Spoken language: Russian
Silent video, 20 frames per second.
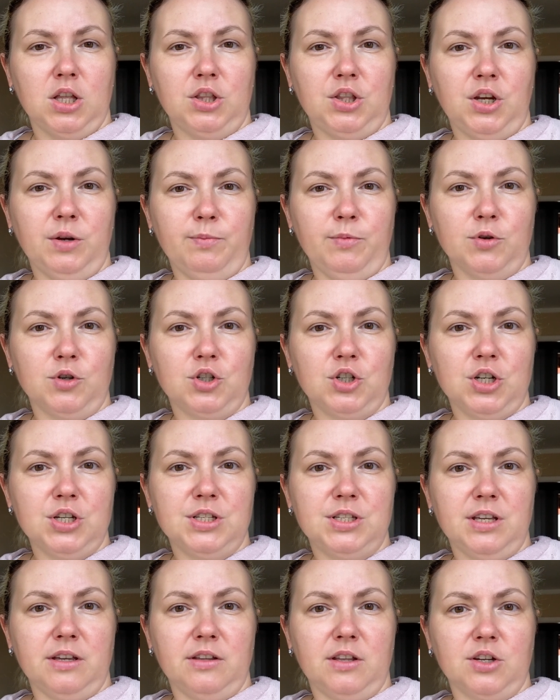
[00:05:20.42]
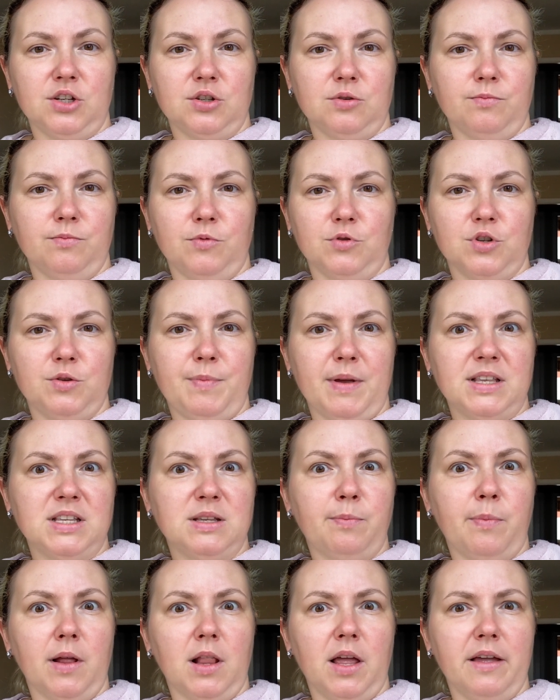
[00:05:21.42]
3 плюс 6 дней, даже, может,
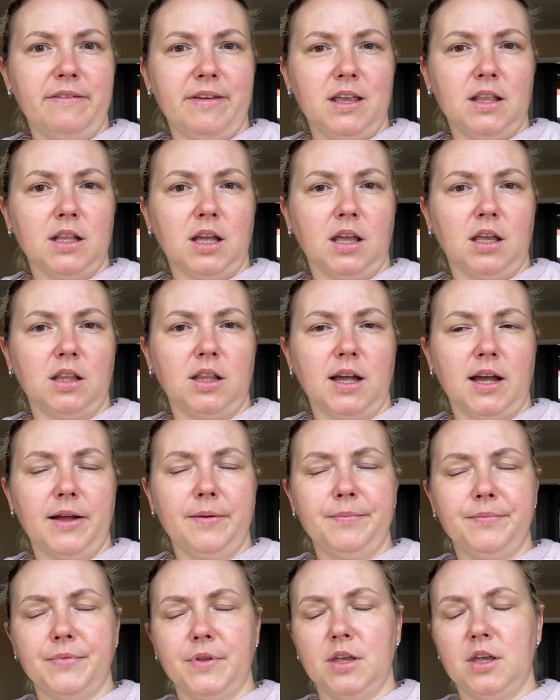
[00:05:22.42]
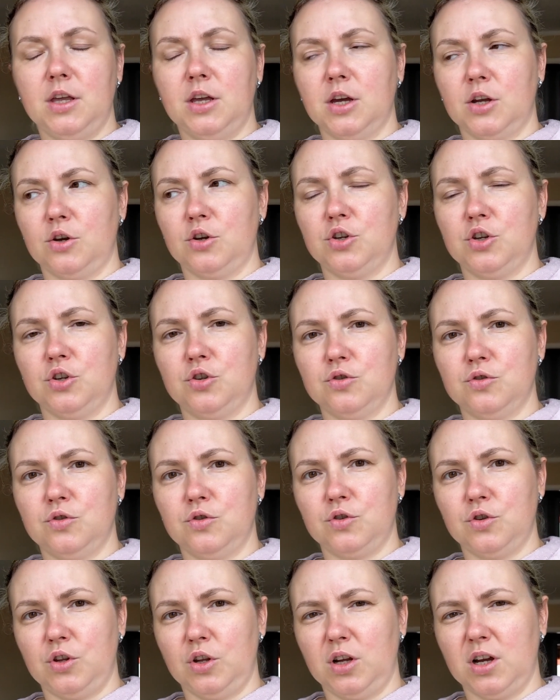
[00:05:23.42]
5 с половиной, да, и, короче,
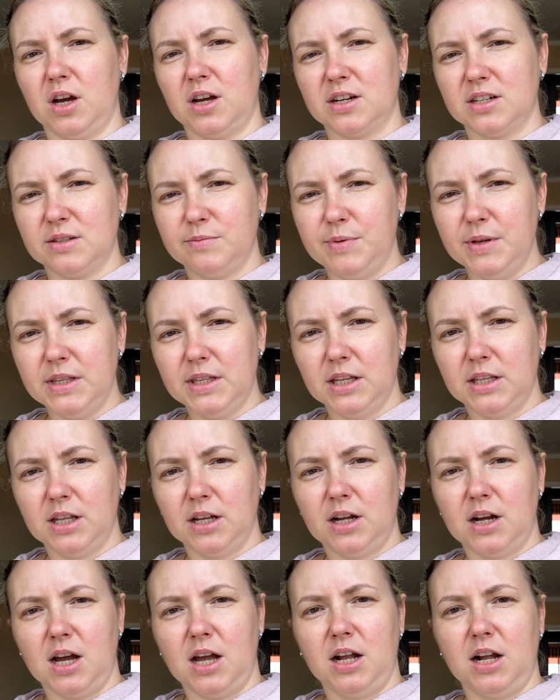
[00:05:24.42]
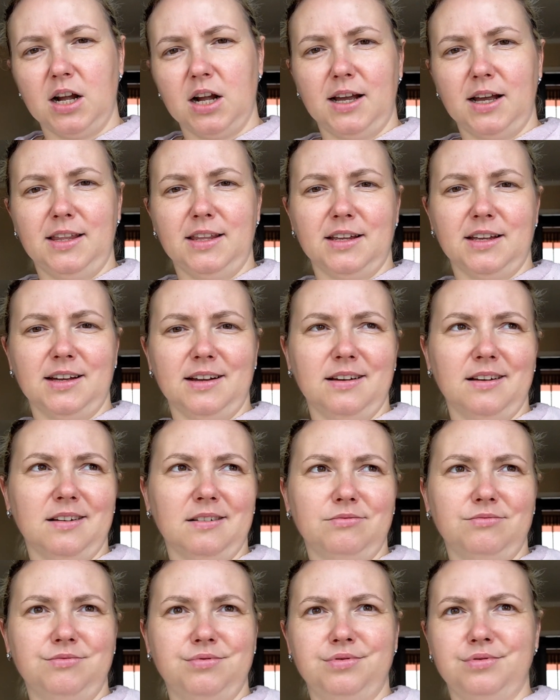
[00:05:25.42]
чувствую, что такая разбитая, такая
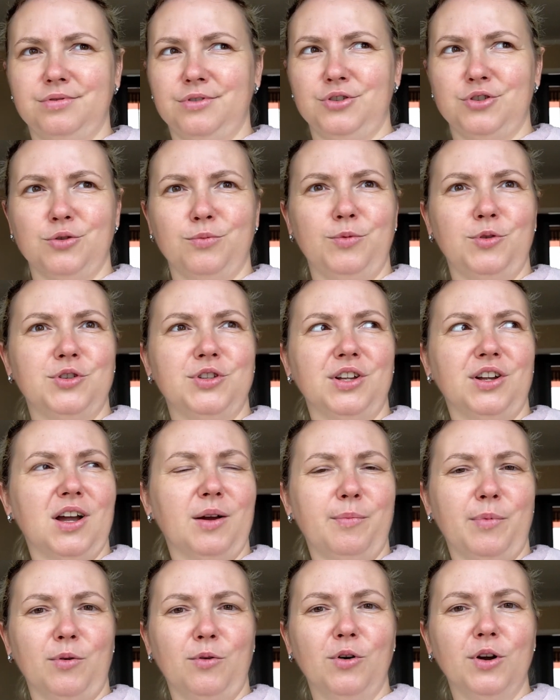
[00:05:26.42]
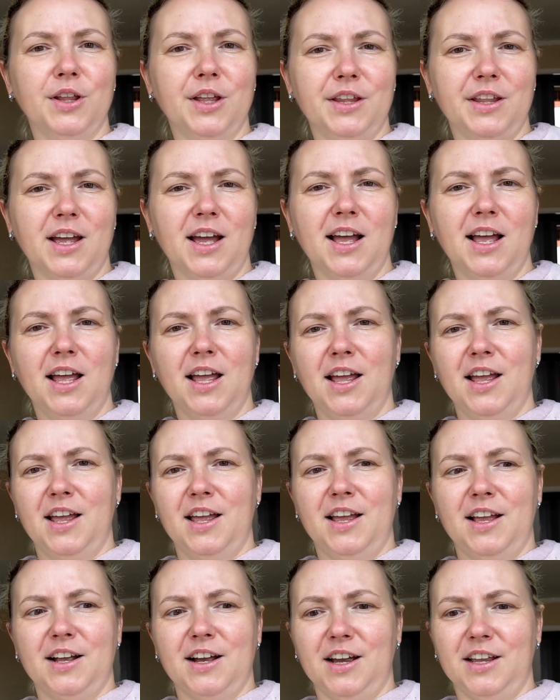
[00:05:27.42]
какая-то, еще плюс такая погода, да,
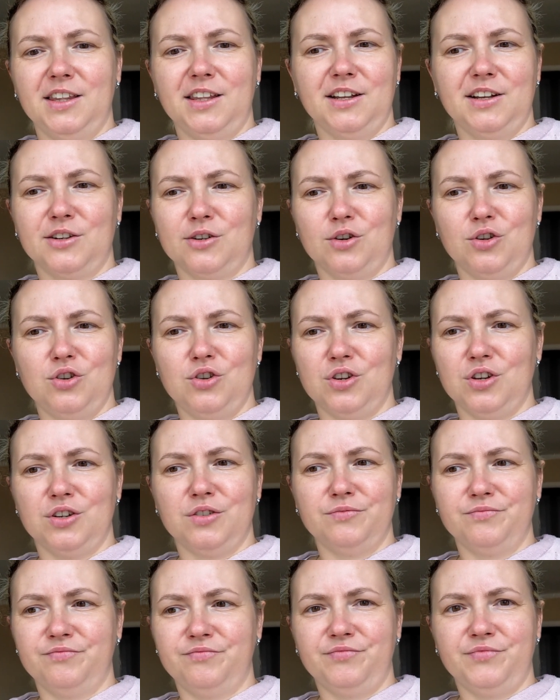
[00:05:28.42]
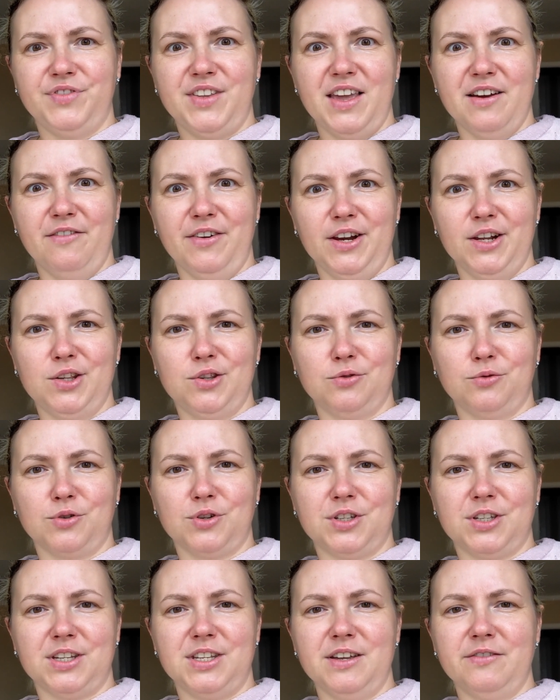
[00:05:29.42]
какая-то, короче, не в
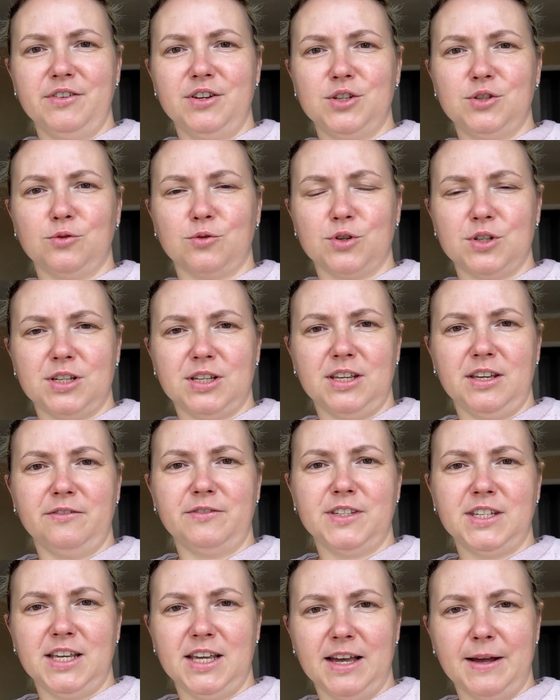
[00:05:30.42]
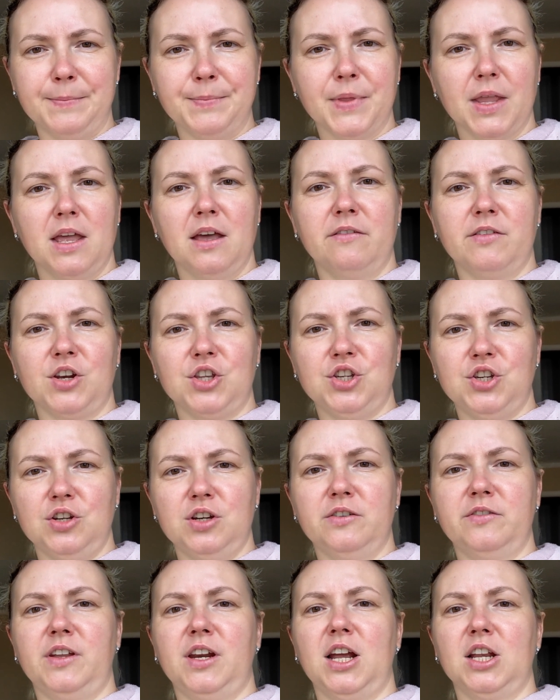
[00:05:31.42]
ресурсе, не в ресурсе. И все врачи
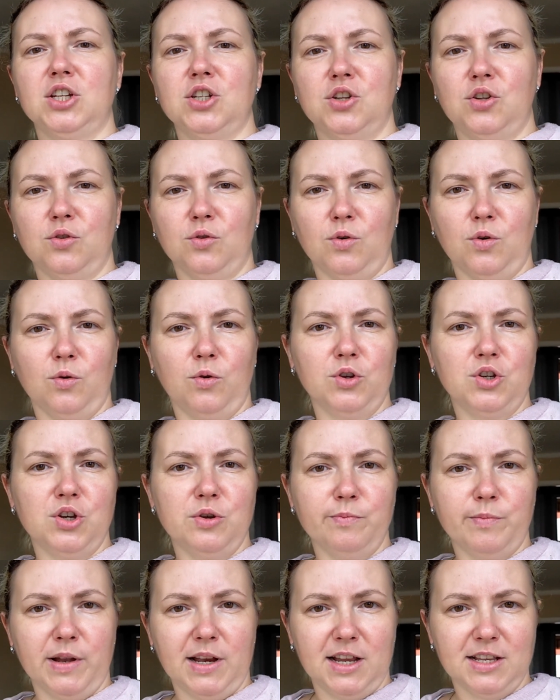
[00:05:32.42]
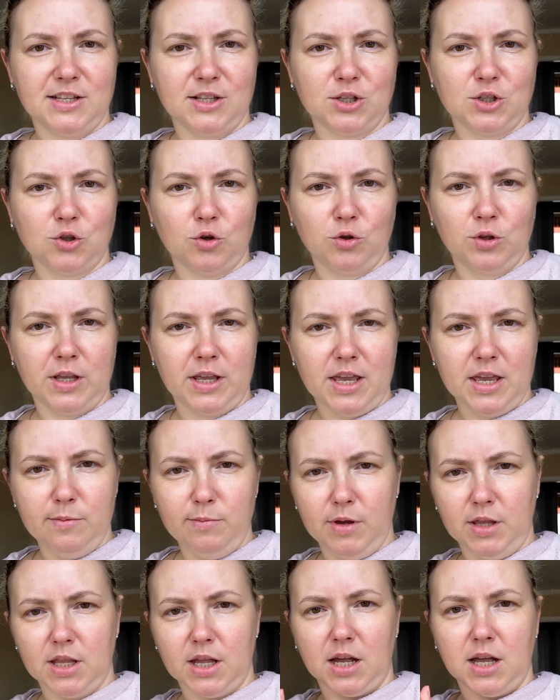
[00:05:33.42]
говорят, что очень полезен сон
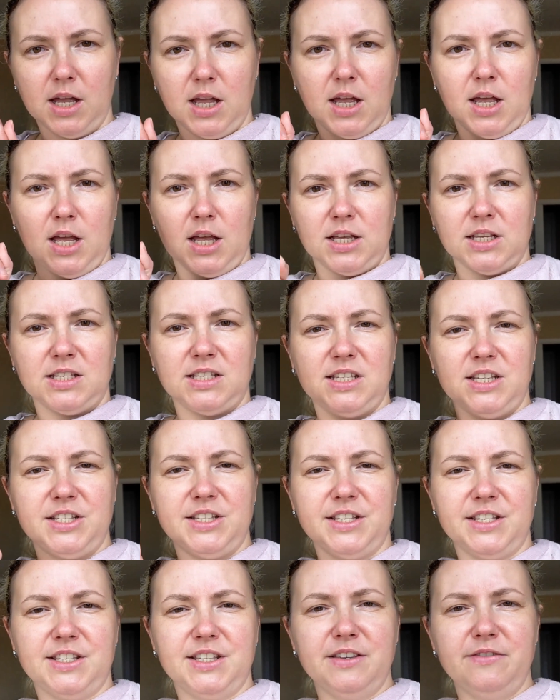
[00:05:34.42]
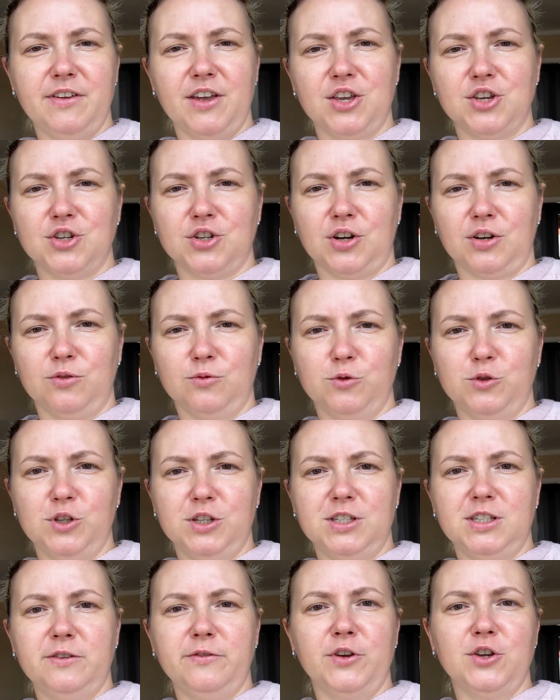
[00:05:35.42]
именно с 10 вечера. Ну, с
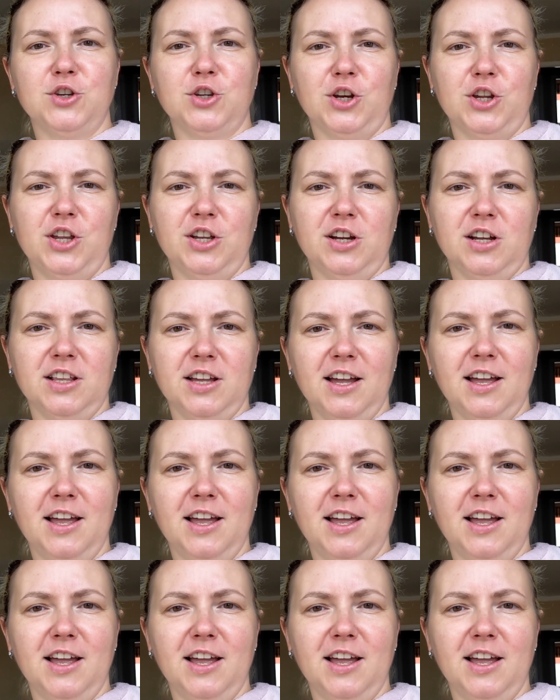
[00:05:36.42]
10 вечера никогда